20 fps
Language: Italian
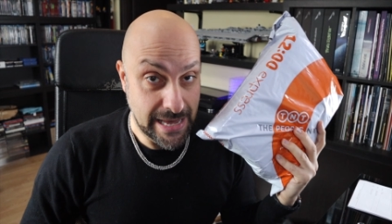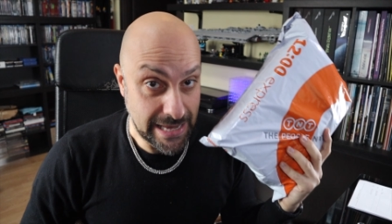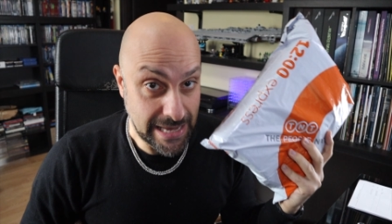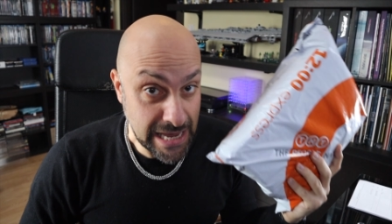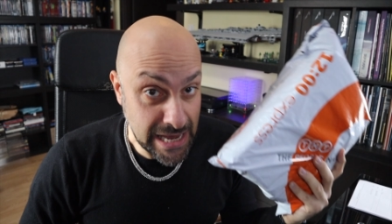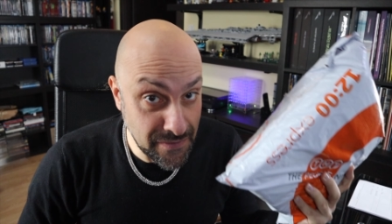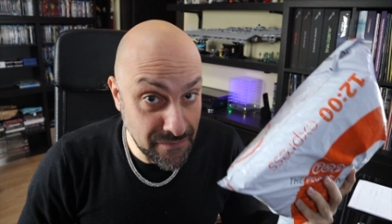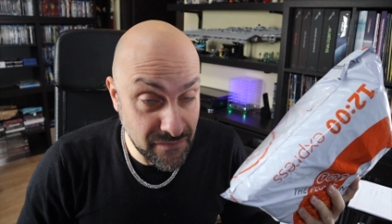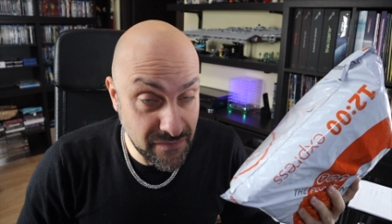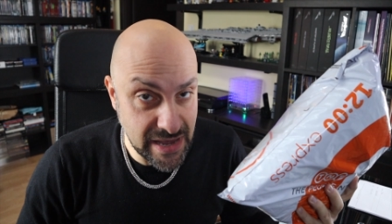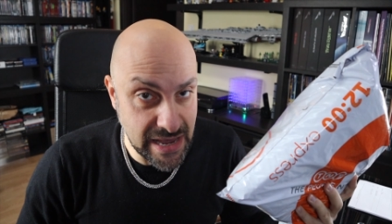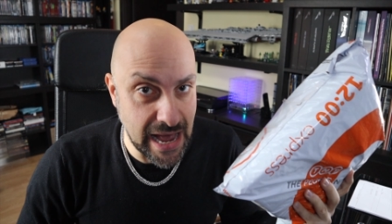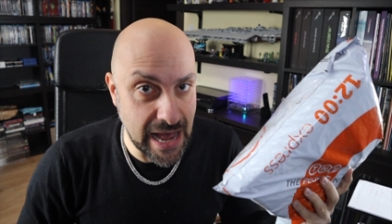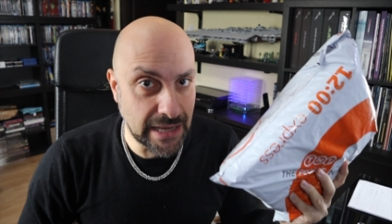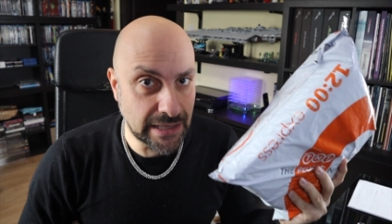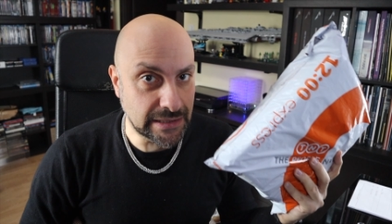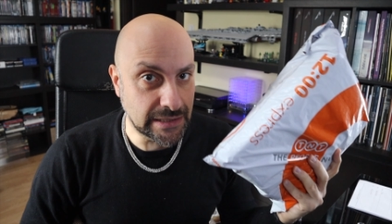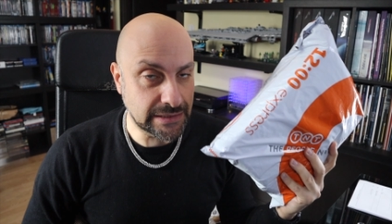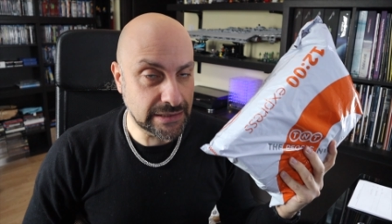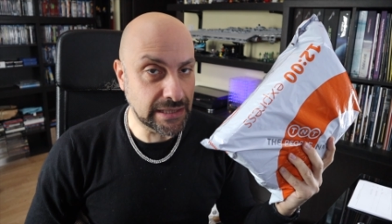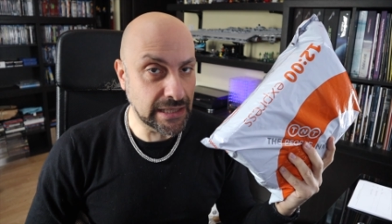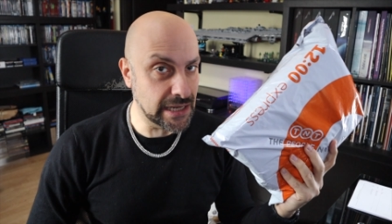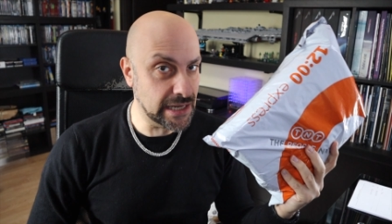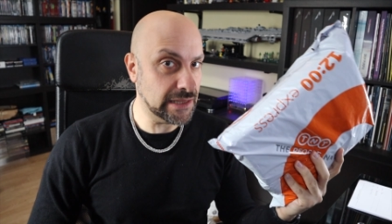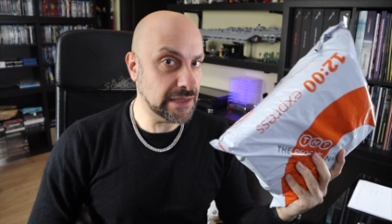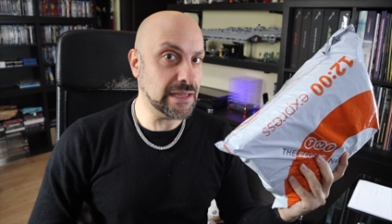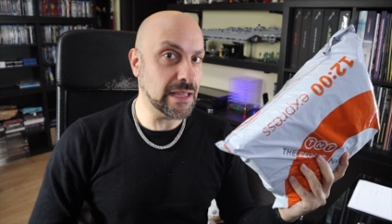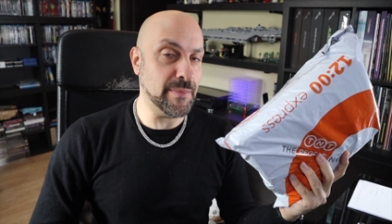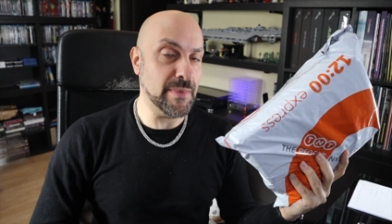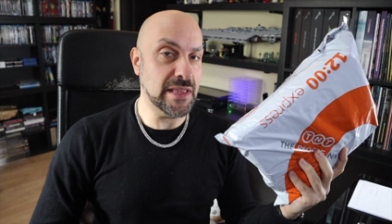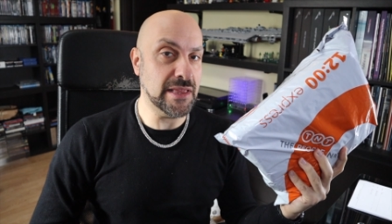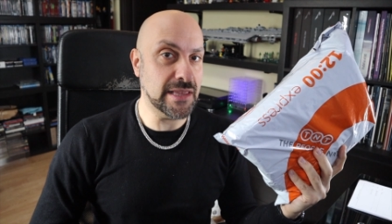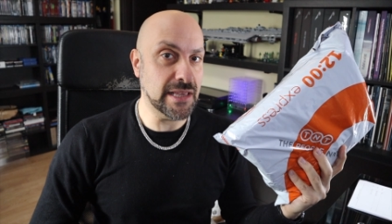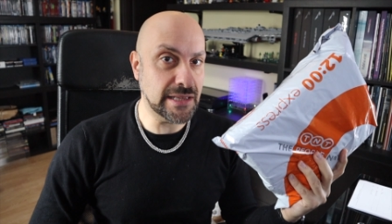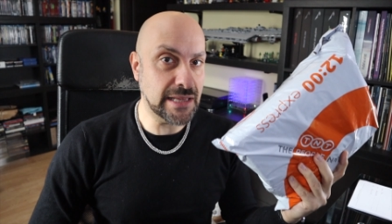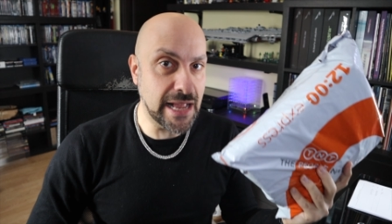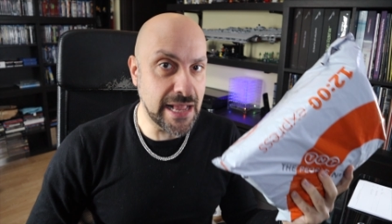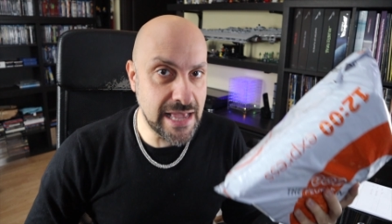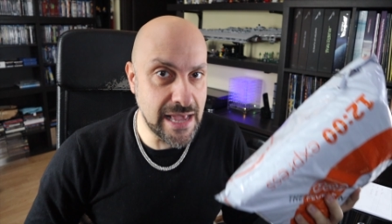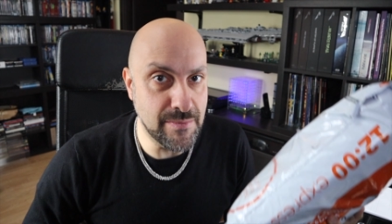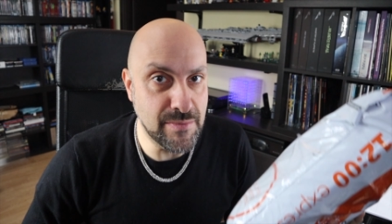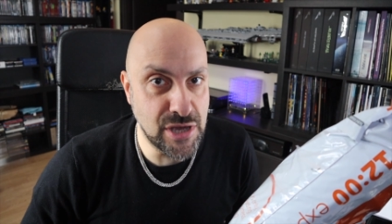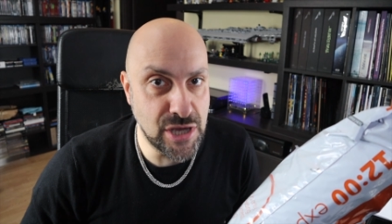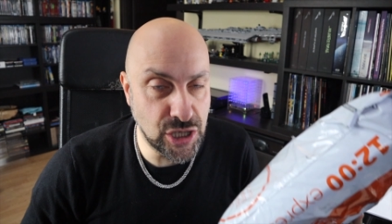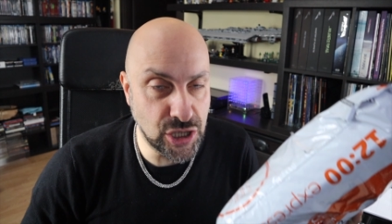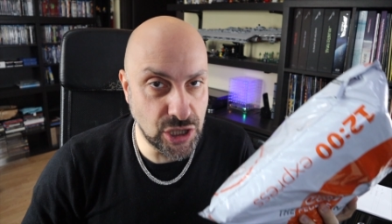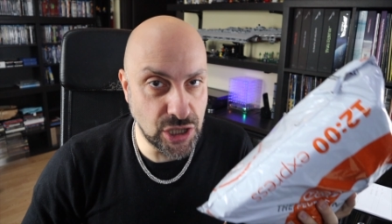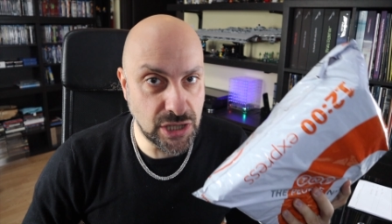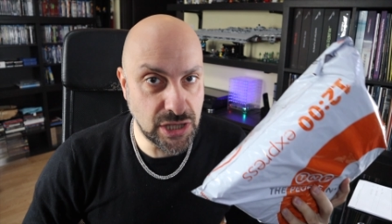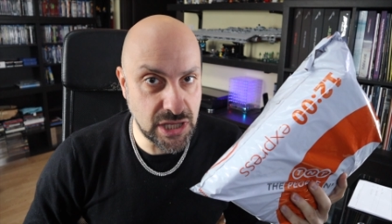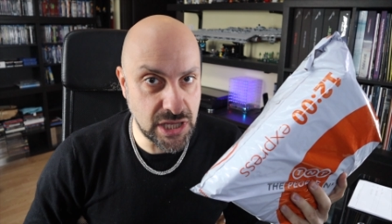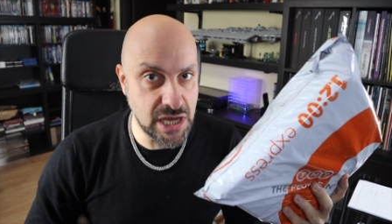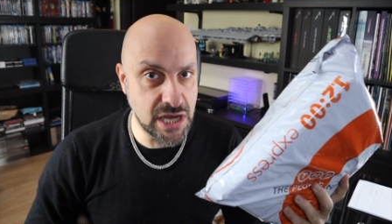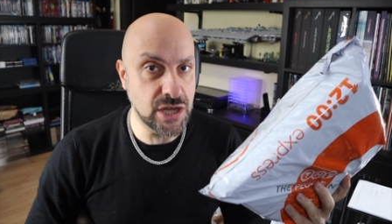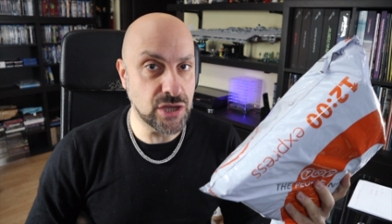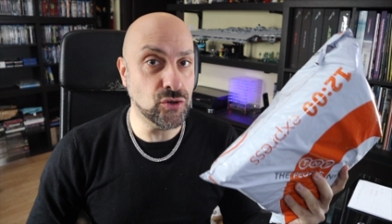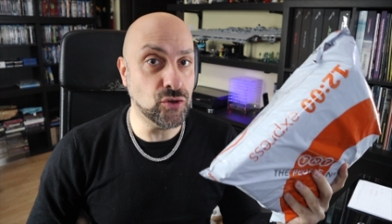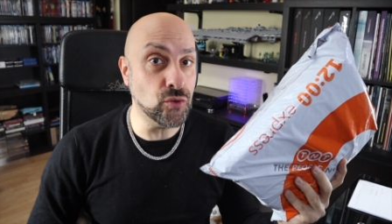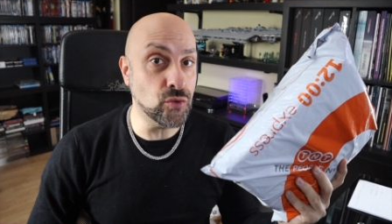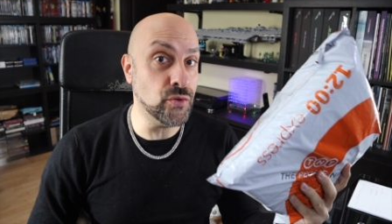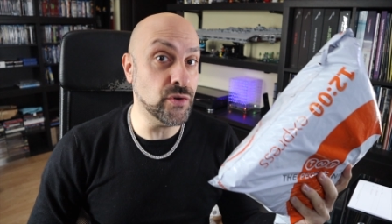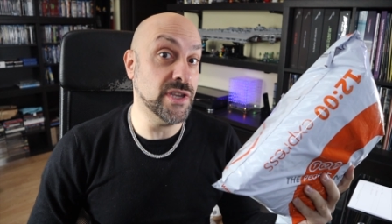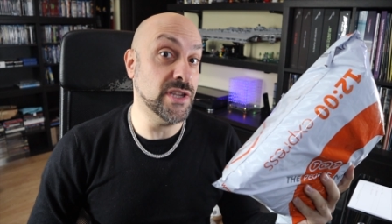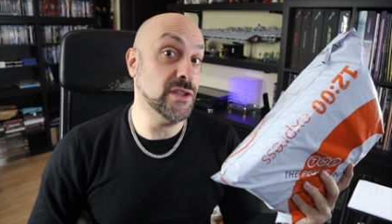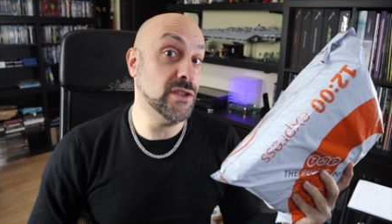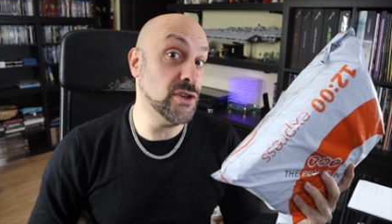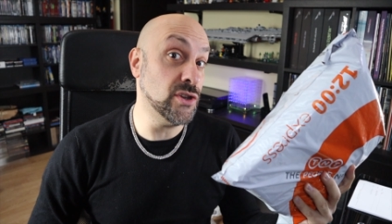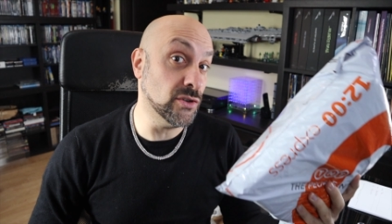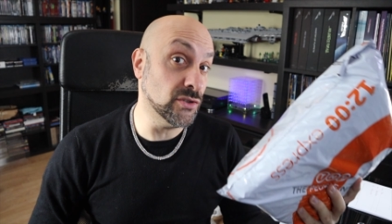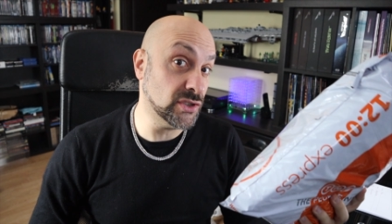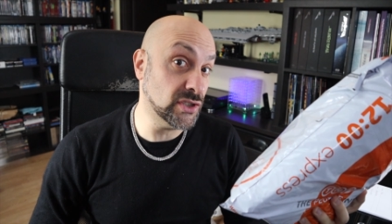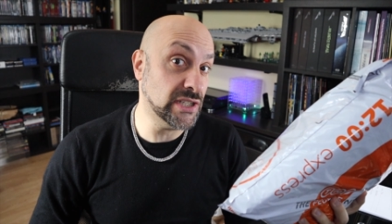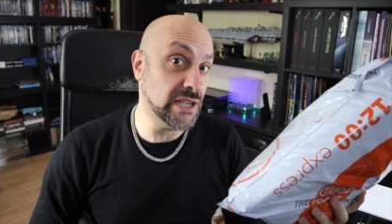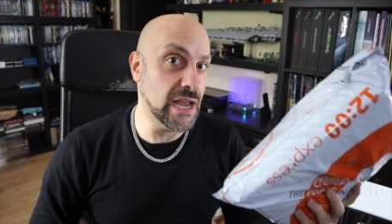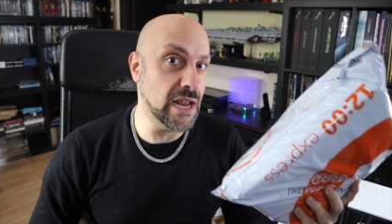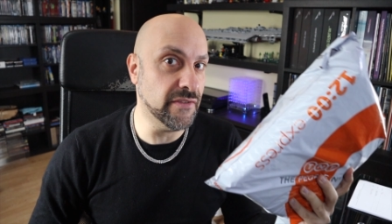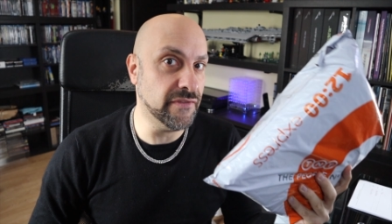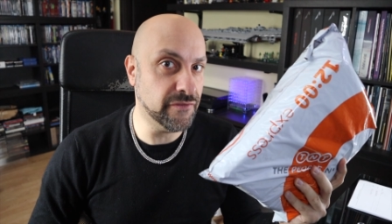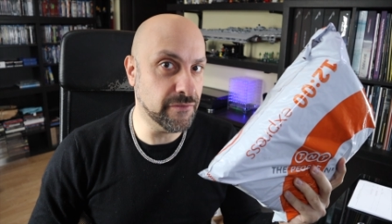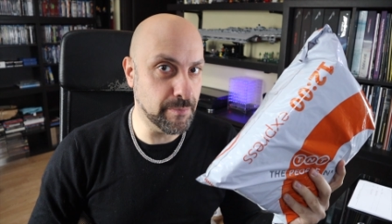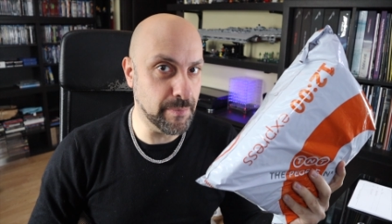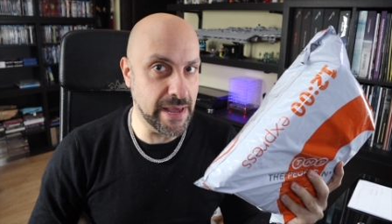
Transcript: inviata direttamente dagli amici di Do It Yourself